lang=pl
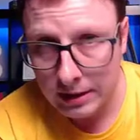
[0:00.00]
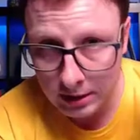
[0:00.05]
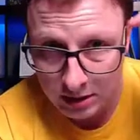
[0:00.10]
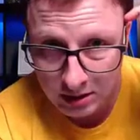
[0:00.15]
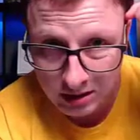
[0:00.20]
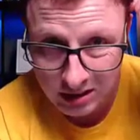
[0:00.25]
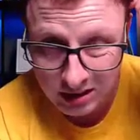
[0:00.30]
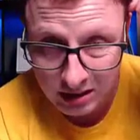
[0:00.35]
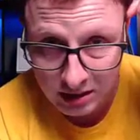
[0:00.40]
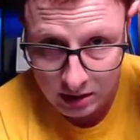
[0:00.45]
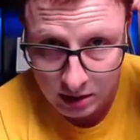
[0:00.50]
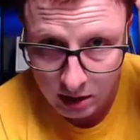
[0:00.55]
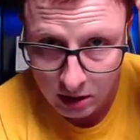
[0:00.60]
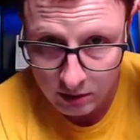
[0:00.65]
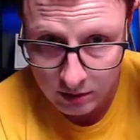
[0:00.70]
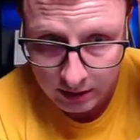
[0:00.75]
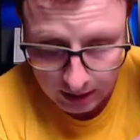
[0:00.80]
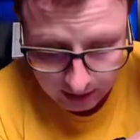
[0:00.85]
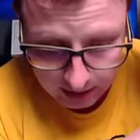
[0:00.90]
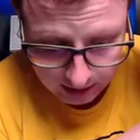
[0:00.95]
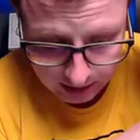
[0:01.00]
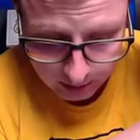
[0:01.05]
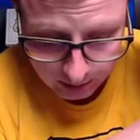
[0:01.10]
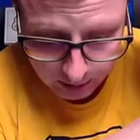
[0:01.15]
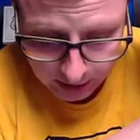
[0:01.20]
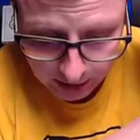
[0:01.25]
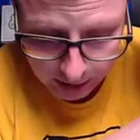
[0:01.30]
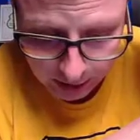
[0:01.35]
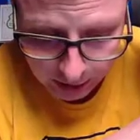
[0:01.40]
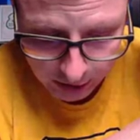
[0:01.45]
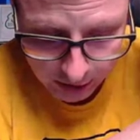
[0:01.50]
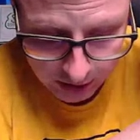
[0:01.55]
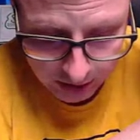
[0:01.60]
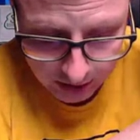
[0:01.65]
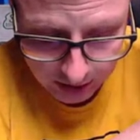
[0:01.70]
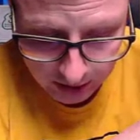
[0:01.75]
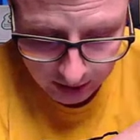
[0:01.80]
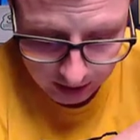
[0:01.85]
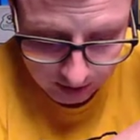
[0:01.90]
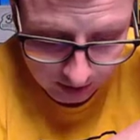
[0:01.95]
no i są tacy mniej
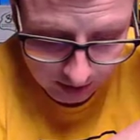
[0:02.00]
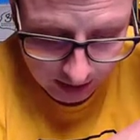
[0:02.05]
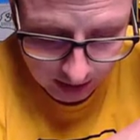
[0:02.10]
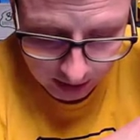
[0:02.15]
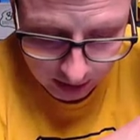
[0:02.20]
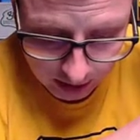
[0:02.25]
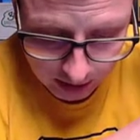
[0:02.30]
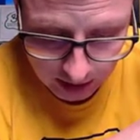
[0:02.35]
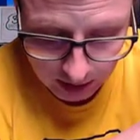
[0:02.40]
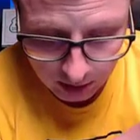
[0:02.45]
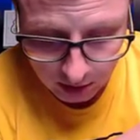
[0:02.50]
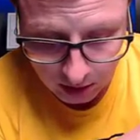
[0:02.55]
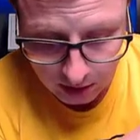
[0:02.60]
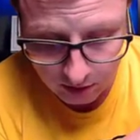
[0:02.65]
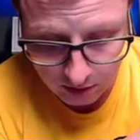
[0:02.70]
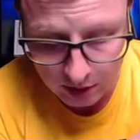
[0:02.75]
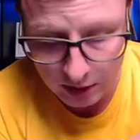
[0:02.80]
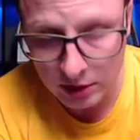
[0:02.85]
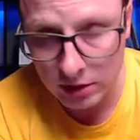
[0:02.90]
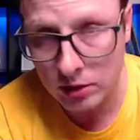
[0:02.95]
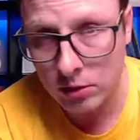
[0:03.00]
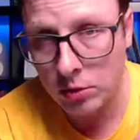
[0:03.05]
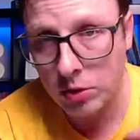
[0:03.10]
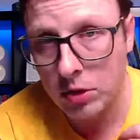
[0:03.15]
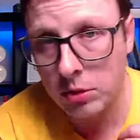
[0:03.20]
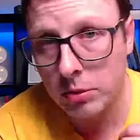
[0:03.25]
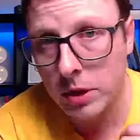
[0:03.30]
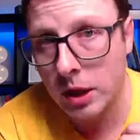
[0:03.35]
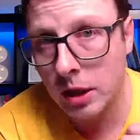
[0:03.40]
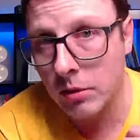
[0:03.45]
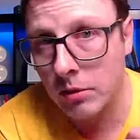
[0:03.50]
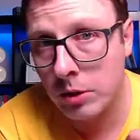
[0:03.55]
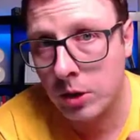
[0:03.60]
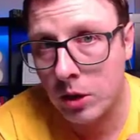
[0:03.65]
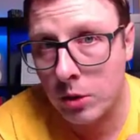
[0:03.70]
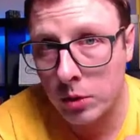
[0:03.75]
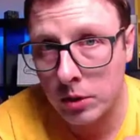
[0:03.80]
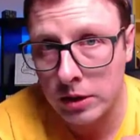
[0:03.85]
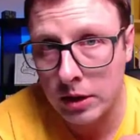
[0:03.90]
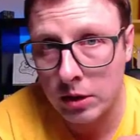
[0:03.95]
silni, jak ci na dole właśnie, którzy mają
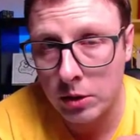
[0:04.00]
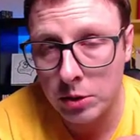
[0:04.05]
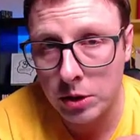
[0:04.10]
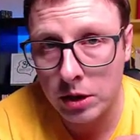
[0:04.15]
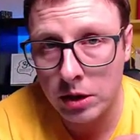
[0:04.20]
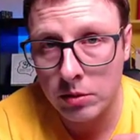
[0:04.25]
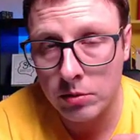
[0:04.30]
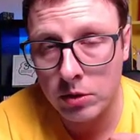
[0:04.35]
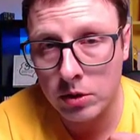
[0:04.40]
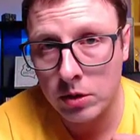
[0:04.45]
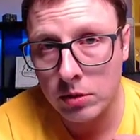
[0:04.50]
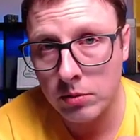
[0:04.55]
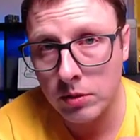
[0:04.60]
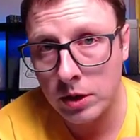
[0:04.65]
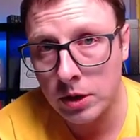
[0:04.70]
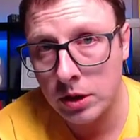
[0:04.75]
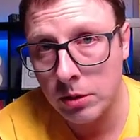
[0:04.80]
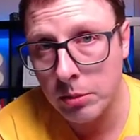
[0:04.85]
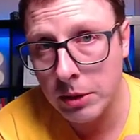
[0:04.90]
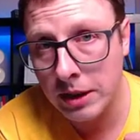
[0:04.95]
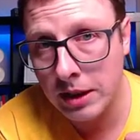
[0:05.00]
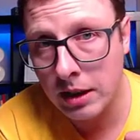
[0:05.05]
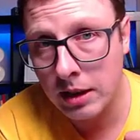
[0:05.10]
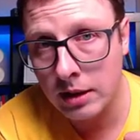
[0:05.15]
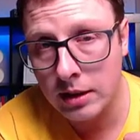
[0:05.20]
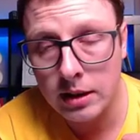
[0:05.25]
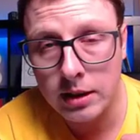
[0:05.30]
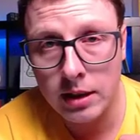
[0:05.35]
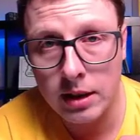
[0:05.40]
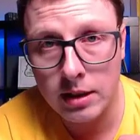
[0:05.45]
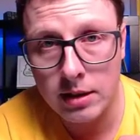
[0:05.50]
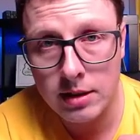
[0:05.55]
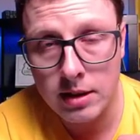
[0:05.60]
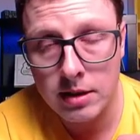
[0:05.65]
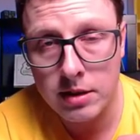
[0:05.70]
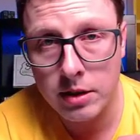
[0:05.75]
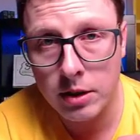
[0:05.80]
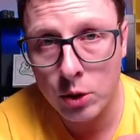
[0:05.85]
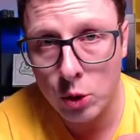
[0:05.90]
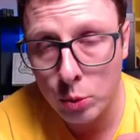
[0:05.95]
około 0,7, to są właśnie metale takie jak
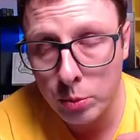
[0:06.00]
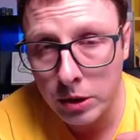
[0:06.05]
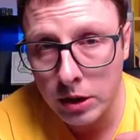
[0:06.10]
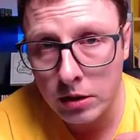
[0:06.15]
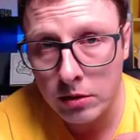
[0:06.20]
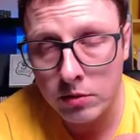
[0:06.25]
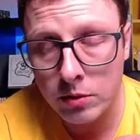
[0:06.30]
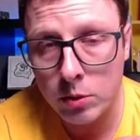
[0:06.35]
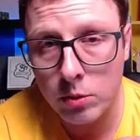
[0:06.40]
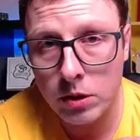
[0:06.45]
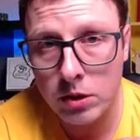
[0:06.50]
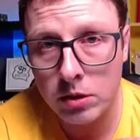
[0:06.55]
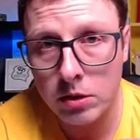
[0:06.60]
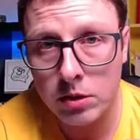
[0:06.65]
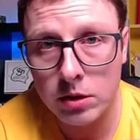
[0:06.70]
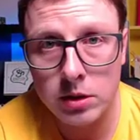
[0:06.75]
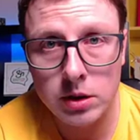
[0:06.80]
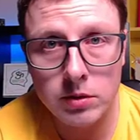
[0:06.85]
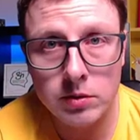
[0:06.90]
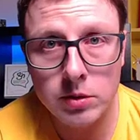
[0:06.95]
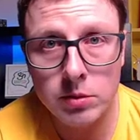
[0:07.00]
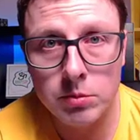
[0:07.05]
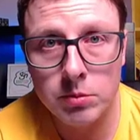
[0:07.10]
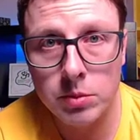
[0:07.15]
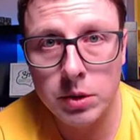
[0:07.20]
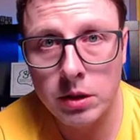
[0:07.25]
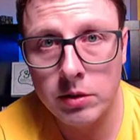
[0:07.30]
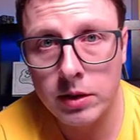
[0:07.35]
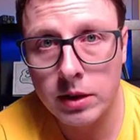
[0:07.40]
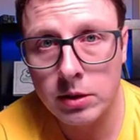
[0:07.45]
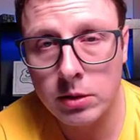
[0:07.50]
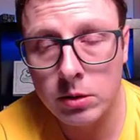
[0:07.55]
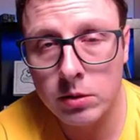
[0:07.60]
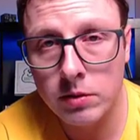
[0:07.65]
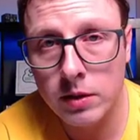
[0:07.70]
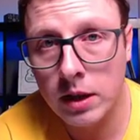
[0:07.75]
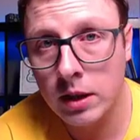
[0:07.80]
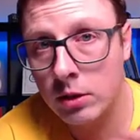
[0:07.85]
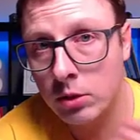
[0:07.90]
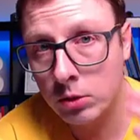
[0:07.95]
ces i rubit w układzie okresowym
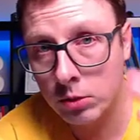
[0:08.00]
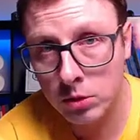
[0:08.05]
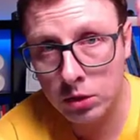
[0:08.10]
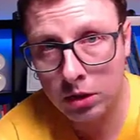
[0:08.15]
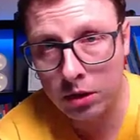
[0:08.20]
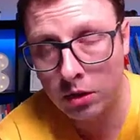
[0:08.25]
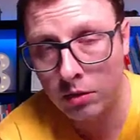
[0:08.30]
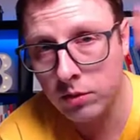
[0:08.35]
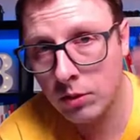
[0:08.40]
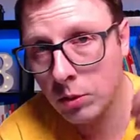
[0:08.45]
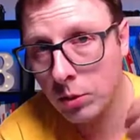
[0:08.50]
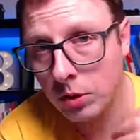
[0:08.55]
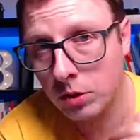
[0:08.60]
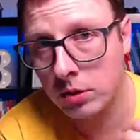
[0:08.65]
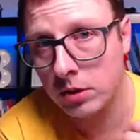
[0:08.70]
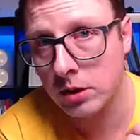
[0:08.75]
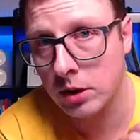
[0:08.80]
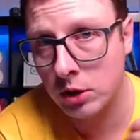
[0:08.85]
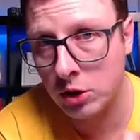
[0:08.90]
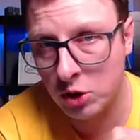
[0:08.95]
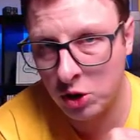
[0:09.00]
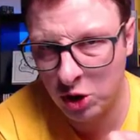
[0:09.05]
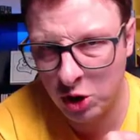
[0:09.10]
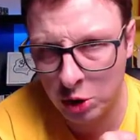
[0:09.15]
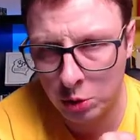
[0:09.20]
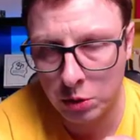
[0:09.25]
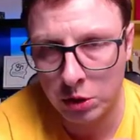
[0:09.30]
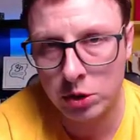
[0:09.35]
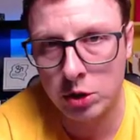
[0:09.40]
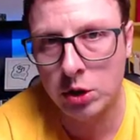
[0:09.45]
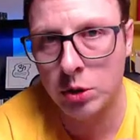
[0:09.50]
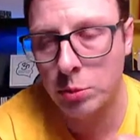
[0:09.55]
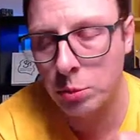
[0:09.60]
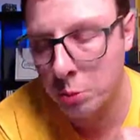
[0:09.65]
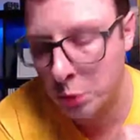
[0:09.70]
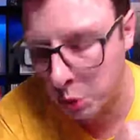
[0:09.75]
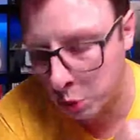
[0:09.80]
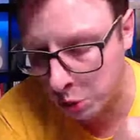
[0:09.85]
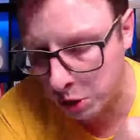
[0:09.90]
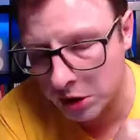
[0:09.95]
pierwiastków, a do góry ten fluor to jest taki siłacz, taki
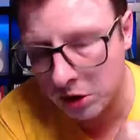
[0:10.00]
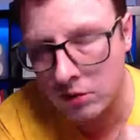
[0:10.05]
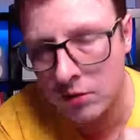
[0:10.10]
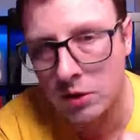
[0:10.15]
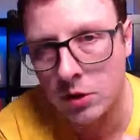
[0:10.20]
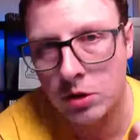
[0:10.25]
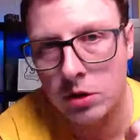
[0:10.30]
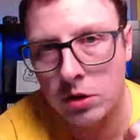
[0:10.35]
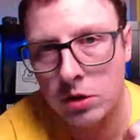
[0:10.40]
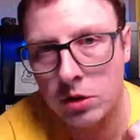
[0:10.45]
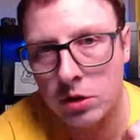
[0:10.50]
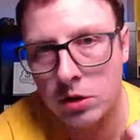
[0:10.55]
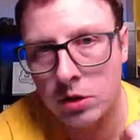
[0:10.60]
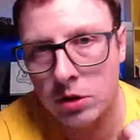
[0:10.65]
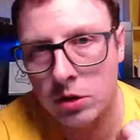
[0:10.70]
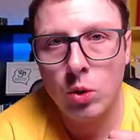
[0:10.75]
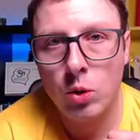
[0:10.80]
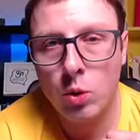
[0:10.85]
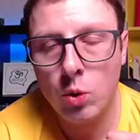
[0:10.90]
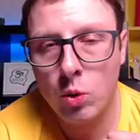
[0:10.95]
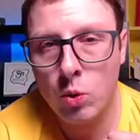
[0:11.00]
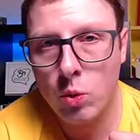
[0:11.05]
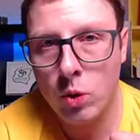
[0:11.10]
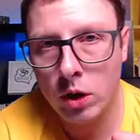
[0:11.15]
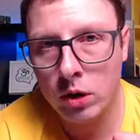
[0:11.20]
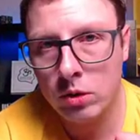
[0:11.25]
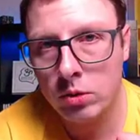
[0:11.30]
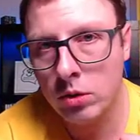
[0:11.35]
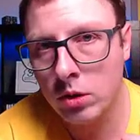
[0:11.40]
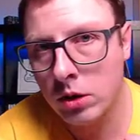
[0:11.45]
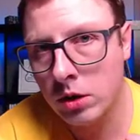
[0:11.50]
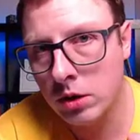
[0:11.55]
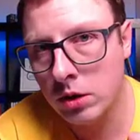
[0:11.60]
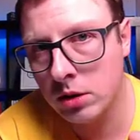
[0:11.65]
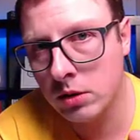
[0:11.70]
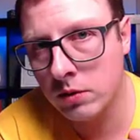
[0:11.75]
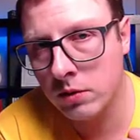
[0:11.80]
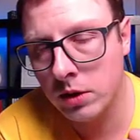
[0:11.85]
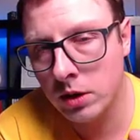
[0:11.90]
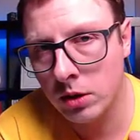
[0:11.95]
pudzian, wiecie, układu
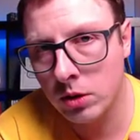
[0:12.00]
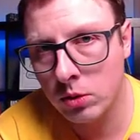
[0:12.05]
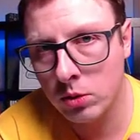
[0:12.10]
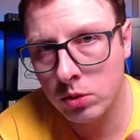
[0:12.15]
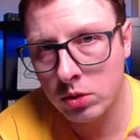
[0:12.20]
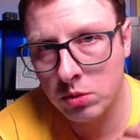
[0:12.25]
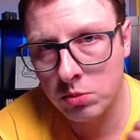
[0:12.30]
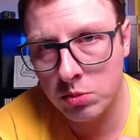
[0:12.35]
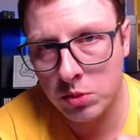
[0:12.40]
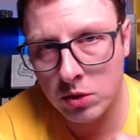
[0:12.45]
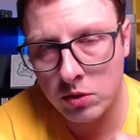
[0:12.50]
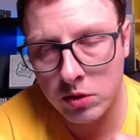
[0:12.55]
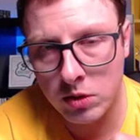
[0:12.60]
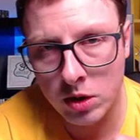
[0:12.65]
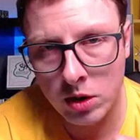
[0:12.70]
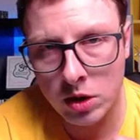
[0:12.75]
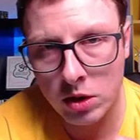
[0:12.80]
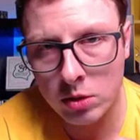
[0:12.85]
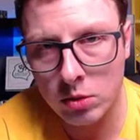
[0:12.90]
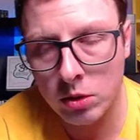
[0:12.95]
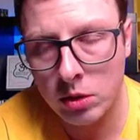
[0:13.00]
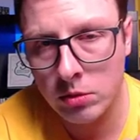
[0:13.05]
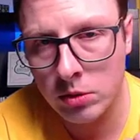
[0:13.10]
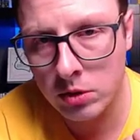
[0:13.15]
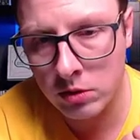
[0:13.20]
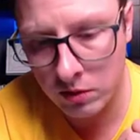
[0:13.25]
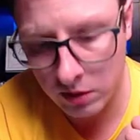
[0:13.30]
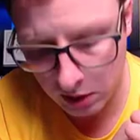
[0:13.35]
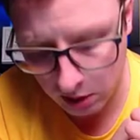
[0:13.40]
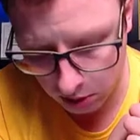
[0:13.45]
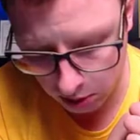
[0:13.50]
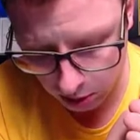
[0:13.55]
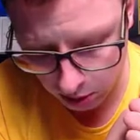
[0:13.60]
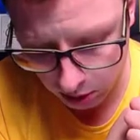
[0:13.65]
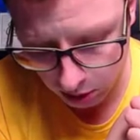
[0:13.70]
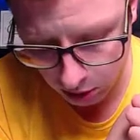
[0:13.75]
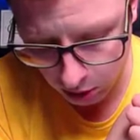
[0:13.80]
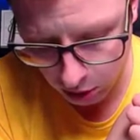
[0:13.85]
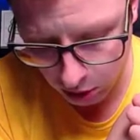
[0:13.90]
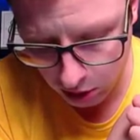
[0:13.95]
okresowego, którym ma w
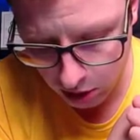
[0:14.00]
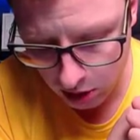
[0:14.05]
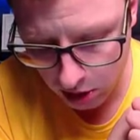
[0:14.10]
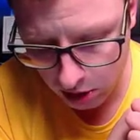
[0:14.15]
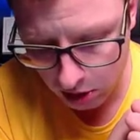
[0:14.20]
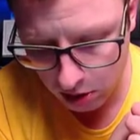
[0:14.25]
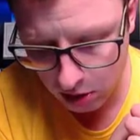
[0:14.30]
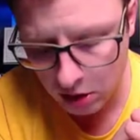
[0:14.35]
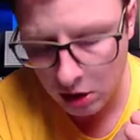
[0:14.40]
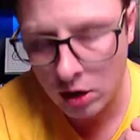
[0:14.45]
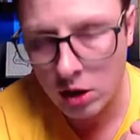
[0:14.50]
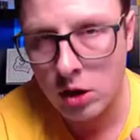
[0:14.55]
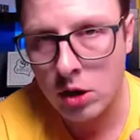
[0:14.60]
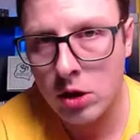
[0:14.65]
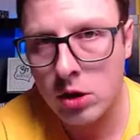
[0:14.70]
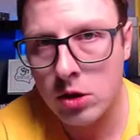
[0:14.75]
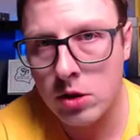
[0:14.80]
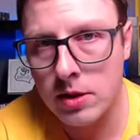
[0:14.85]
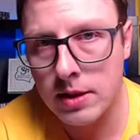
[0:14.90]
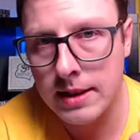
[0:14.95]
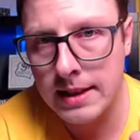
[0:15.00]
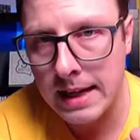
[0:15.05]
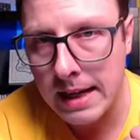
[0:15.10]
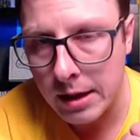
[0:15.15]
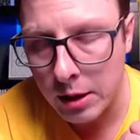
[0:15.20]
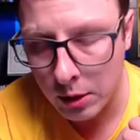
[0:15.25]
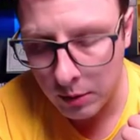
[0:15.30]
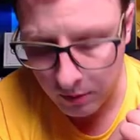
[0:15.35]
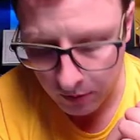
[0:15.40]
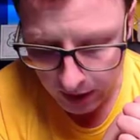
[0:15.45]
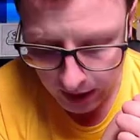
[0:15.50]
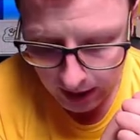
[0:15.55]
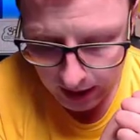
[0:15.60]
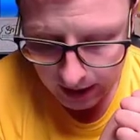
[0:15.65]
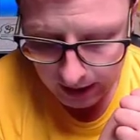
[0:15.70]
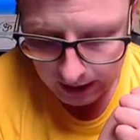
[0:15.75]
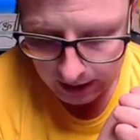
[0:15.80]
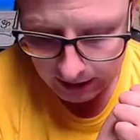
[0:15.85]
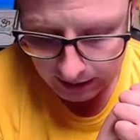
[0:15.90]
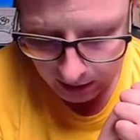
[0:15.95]
wartości 4.0.
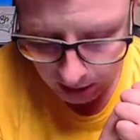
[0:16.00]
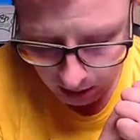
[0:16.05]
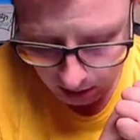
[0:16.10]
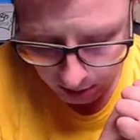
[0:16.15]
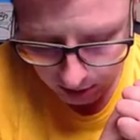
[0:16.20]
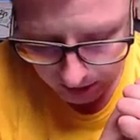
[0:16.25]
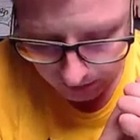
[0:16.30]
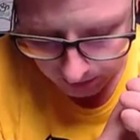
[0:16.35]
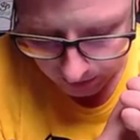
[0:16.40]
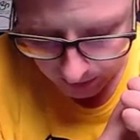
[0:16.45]
No dobrze,